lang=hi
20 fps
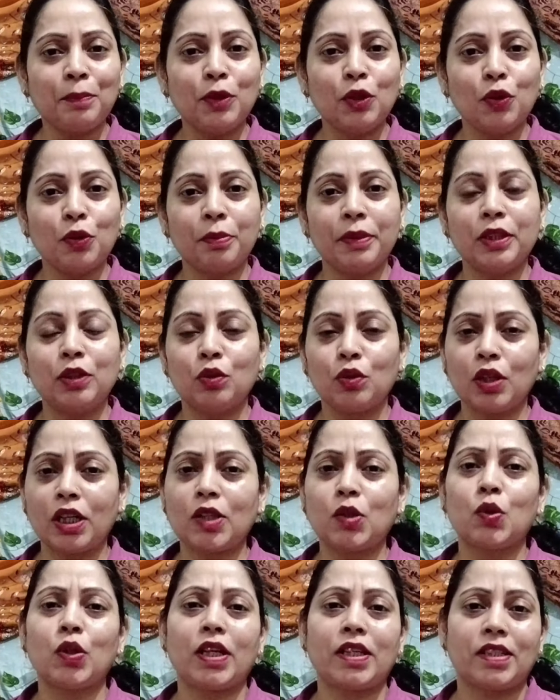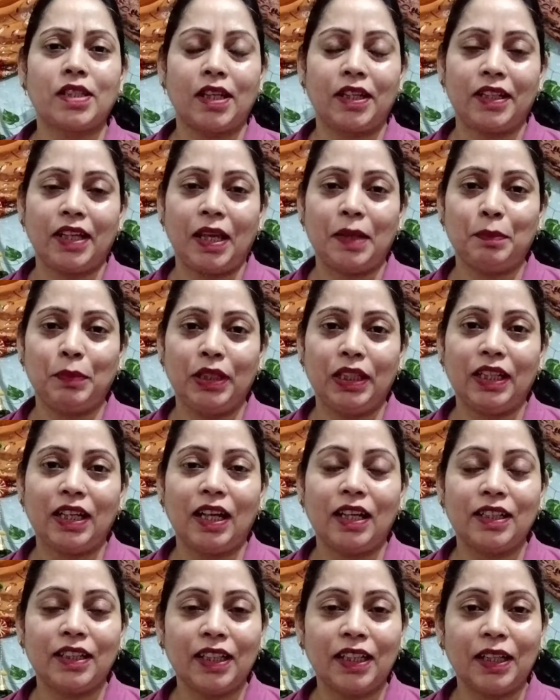आप लोग भी थोड़ा थोड़ा सा टाइम
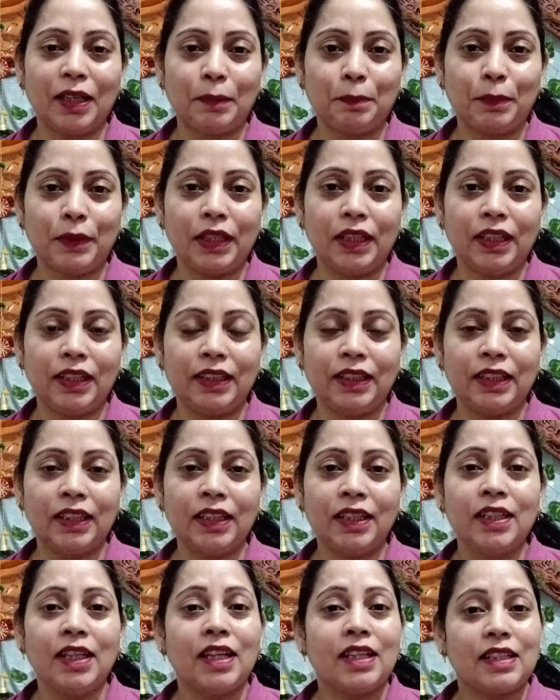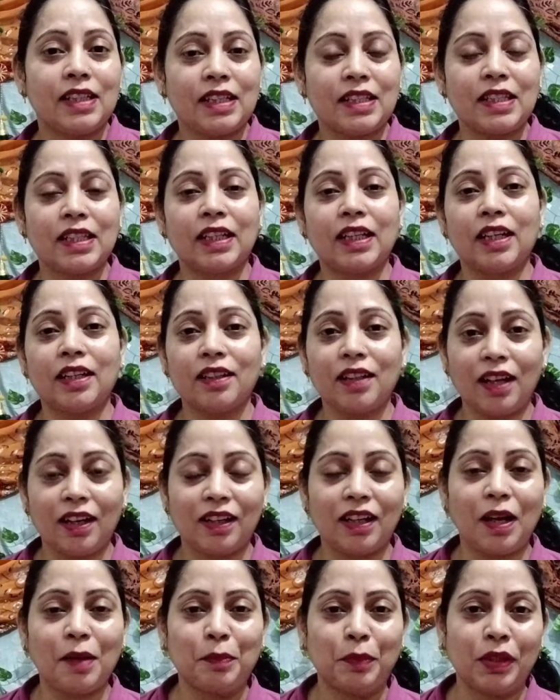निकाल के अपने लिए जैसे घर का
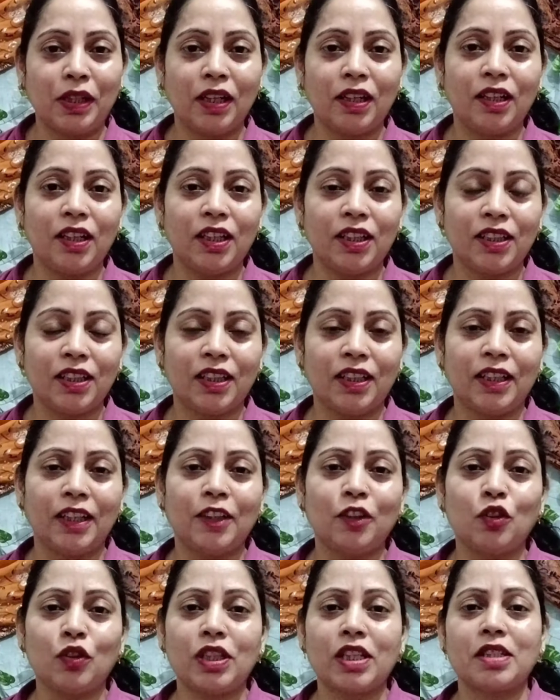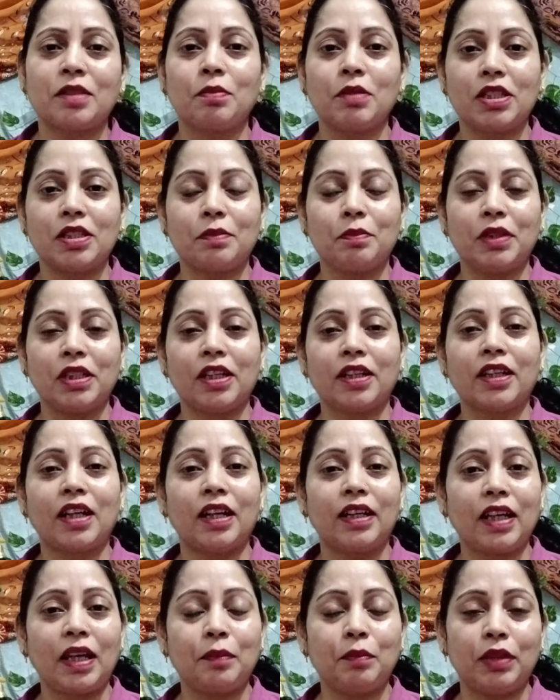काम कर लेते हैं तो 10-20 मिनट का
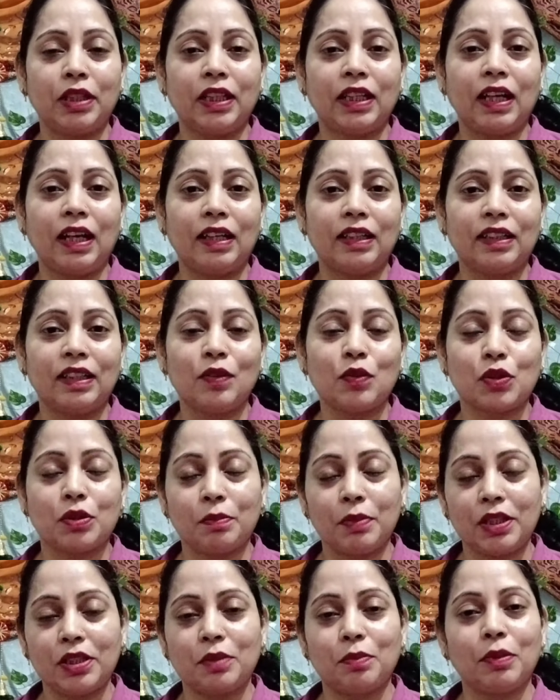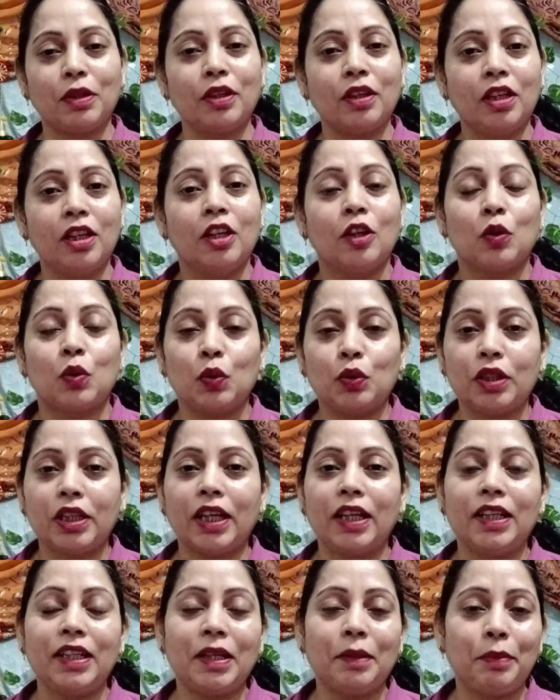टाइम निकाल के उस बीच में खुद
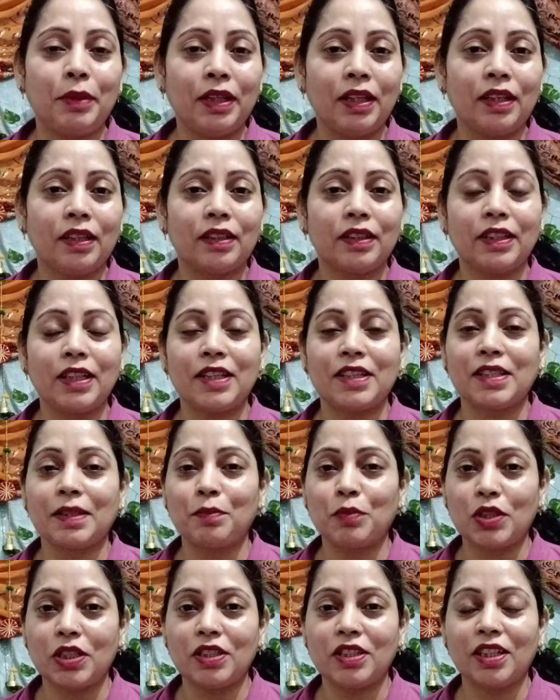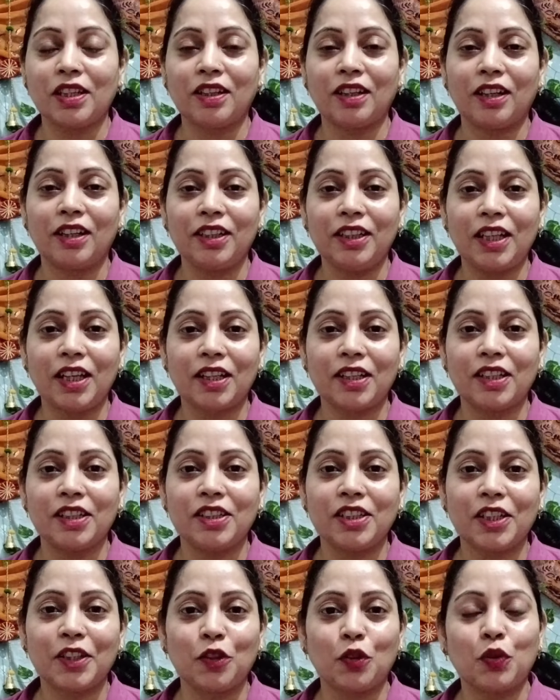के लिए भी ये सब चीज़ें कर लिया
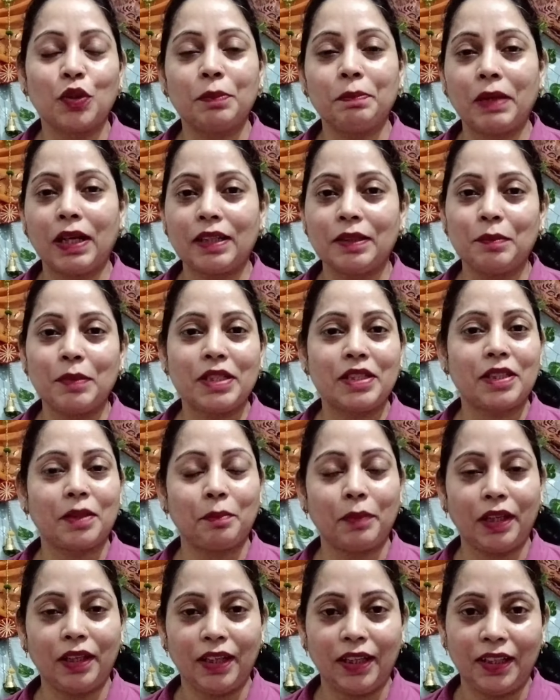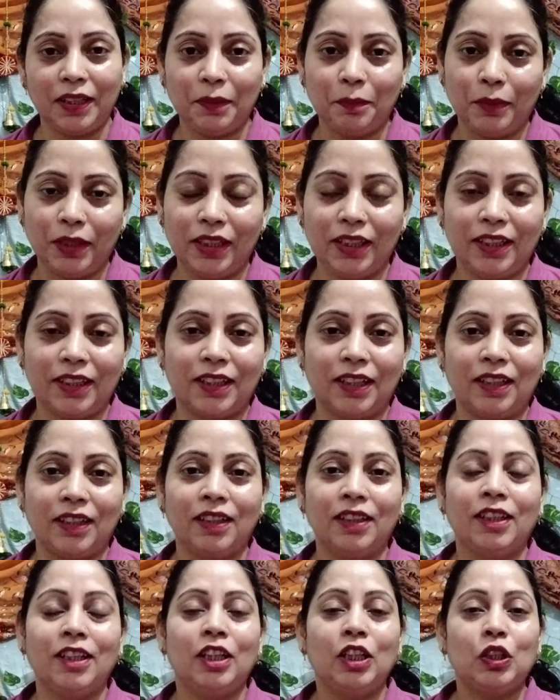कीजिए क्योंकि बाद में समय नहीं मिलेगा
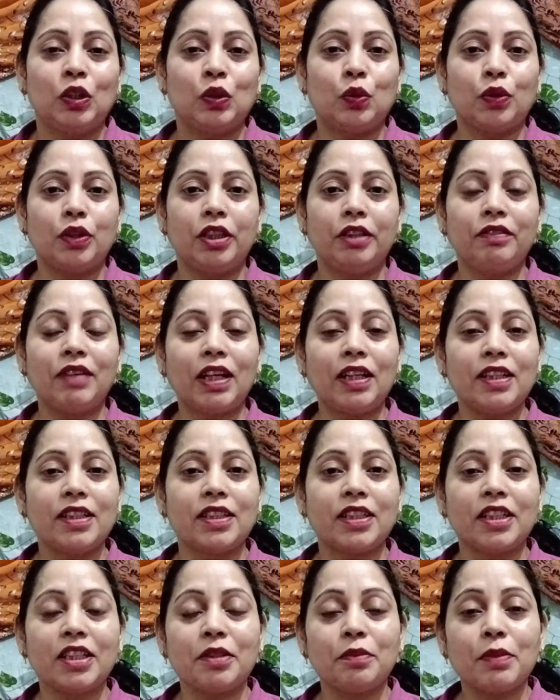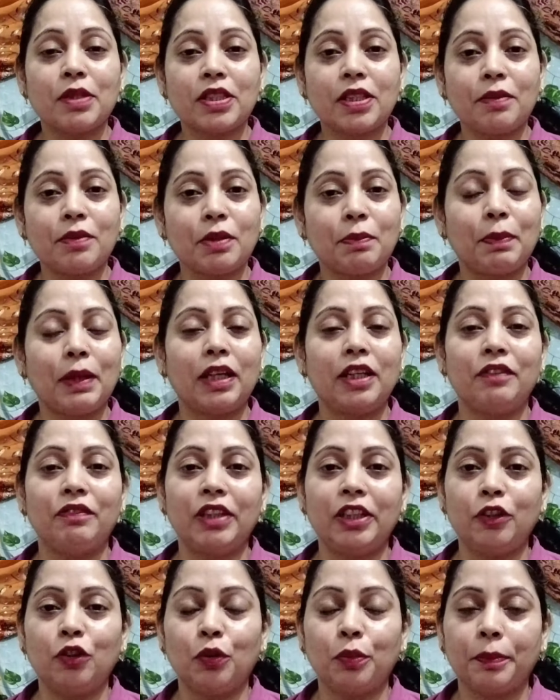तो दिवाली सीरीज में सबसे पहली
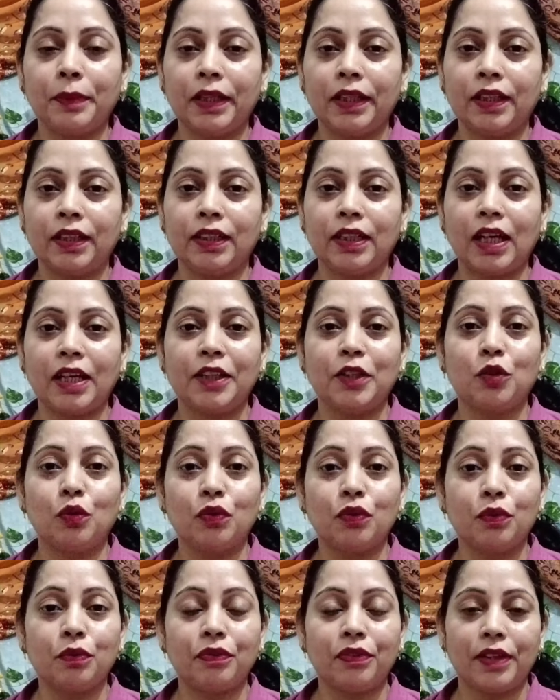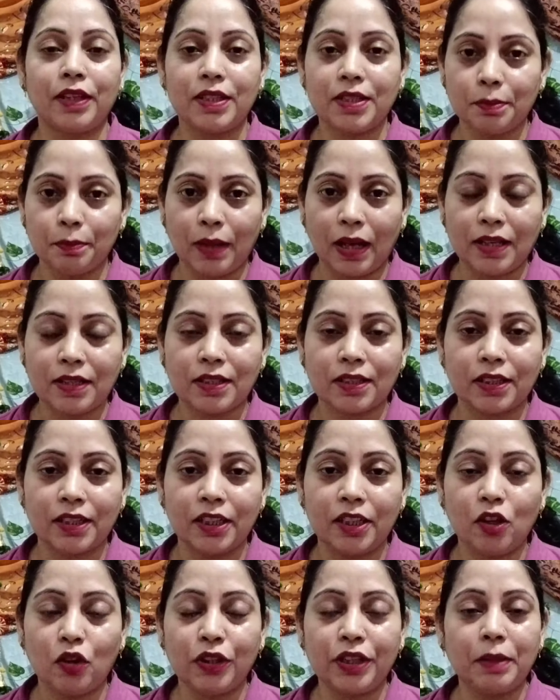वीडियो मैं लाई हूँ फेस मास्क
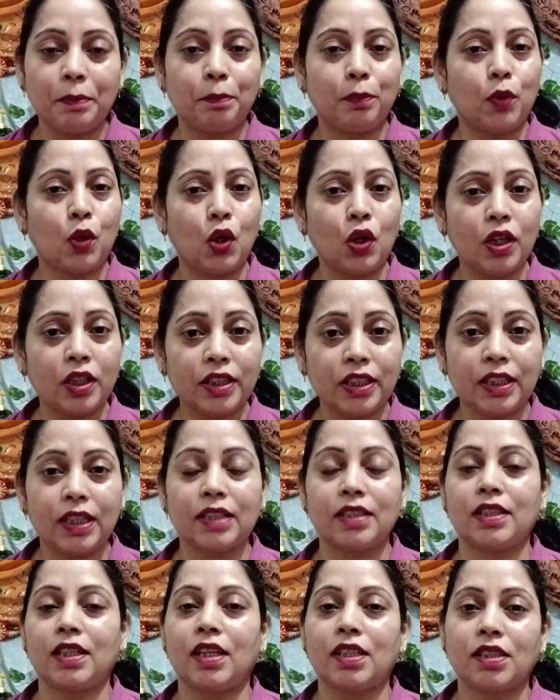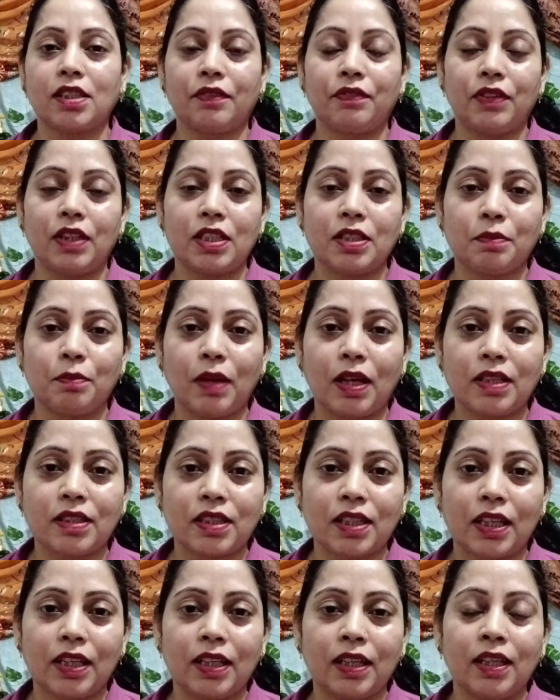की और ये बहुत ही अच्छा सा फेस
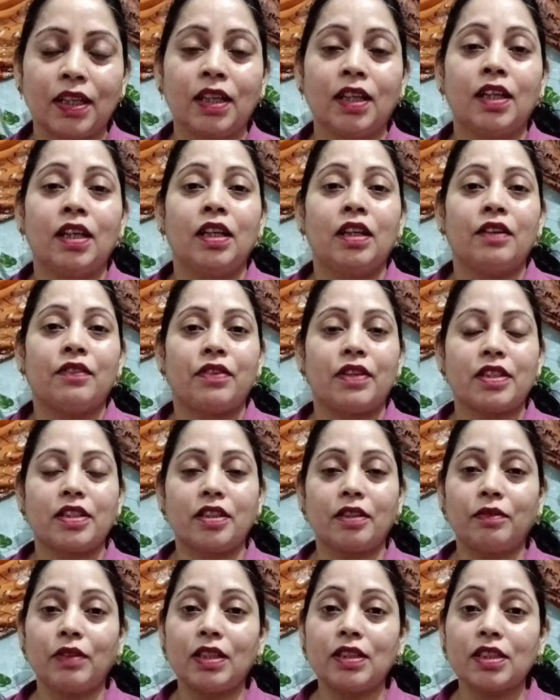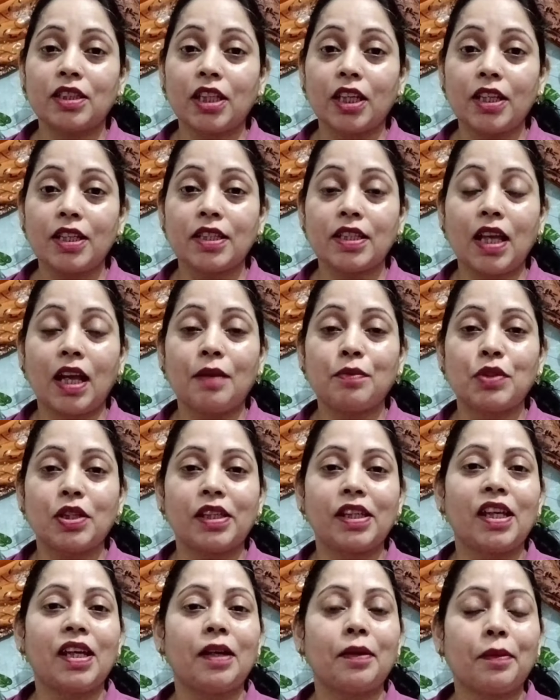मास्क है फेस्टिवल्स के हिसाब से
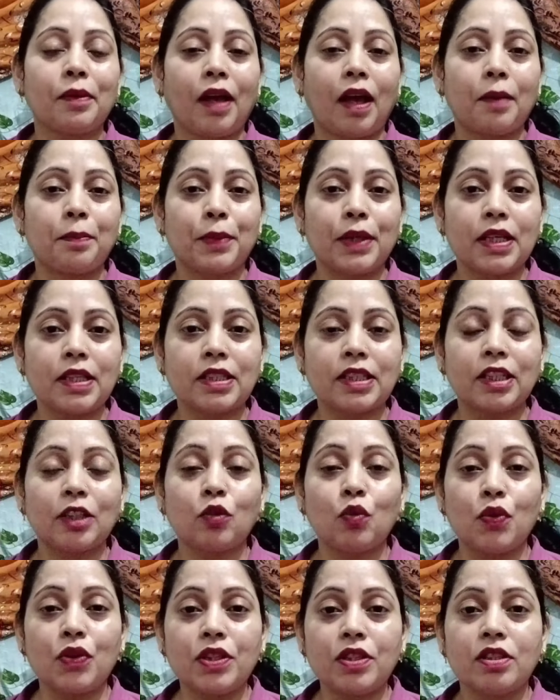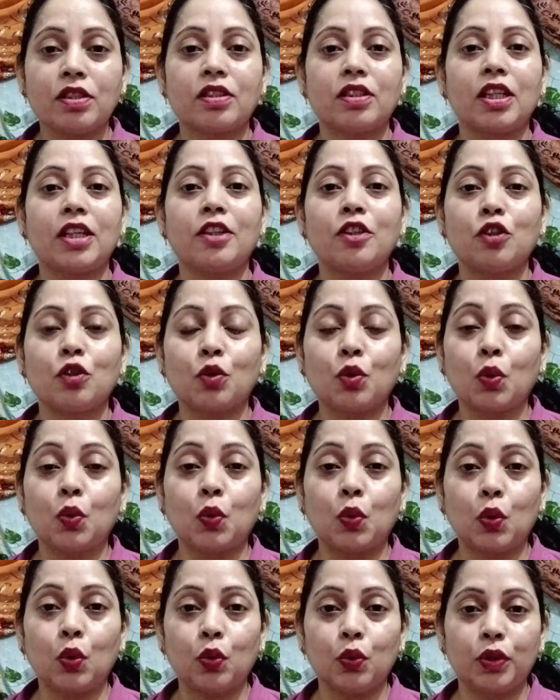ये आपके स्किन को इंस्टेंट तो
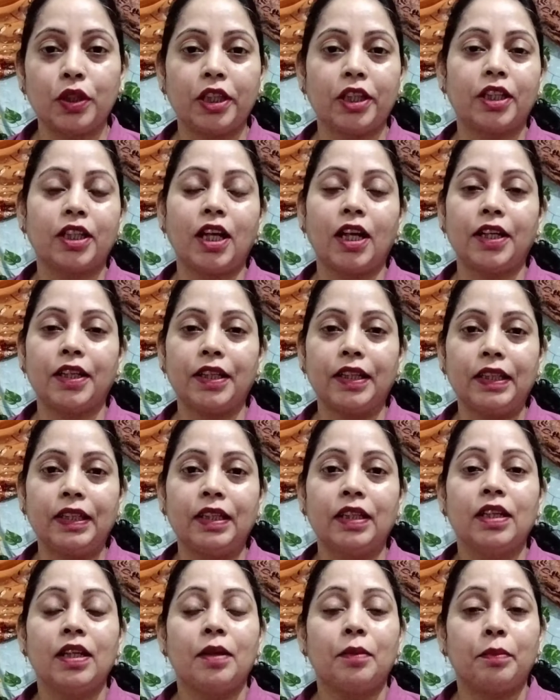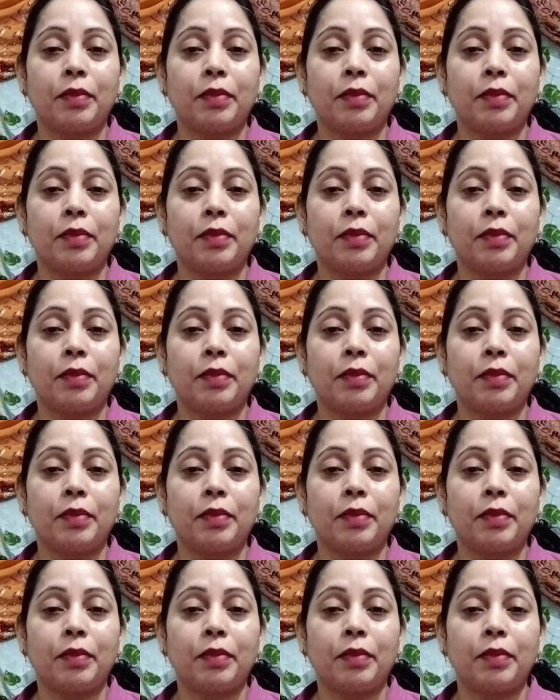ग्लो देगा ही